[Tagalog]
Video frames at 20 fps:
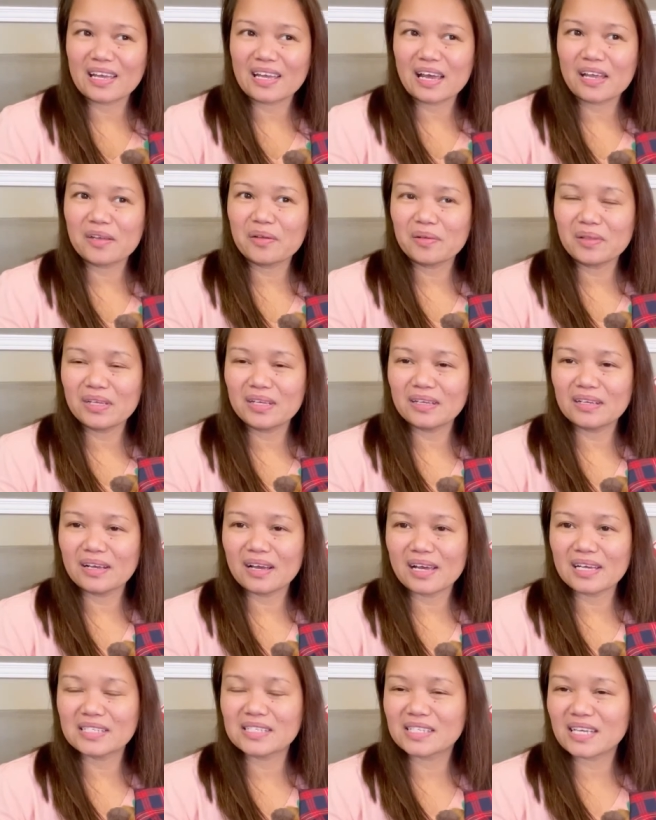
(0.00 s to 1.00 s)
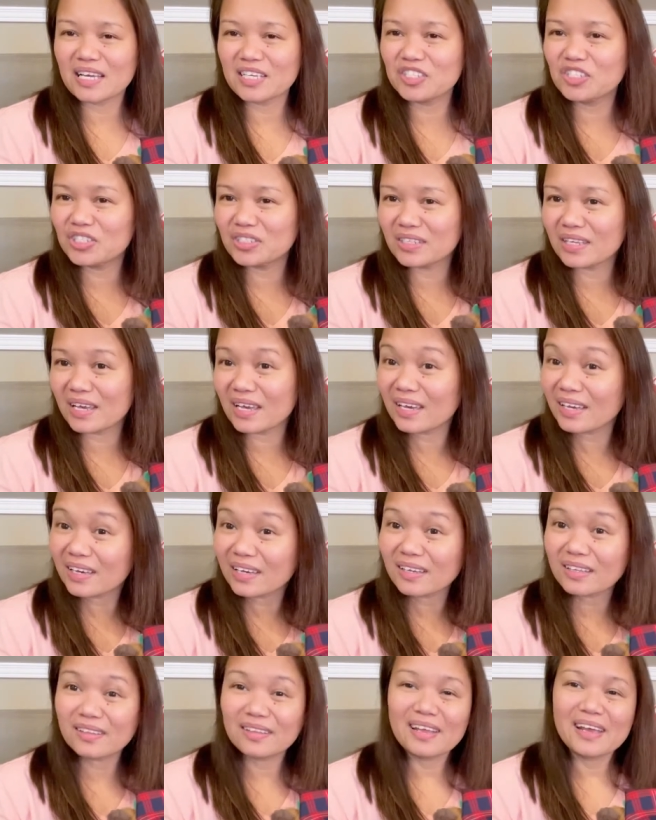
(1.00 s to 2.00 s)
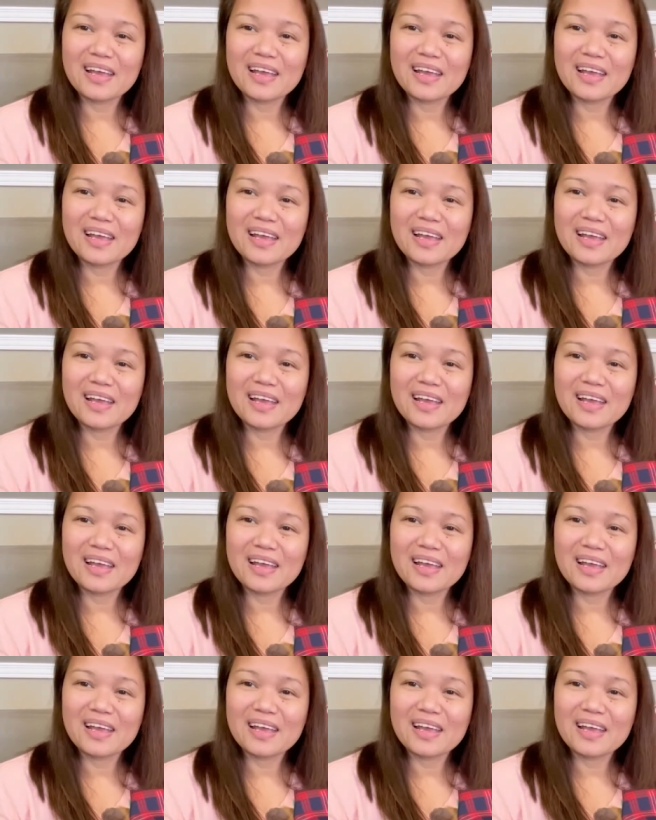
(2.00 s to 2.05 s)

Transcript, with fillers: ano din guys, kay Jeanette,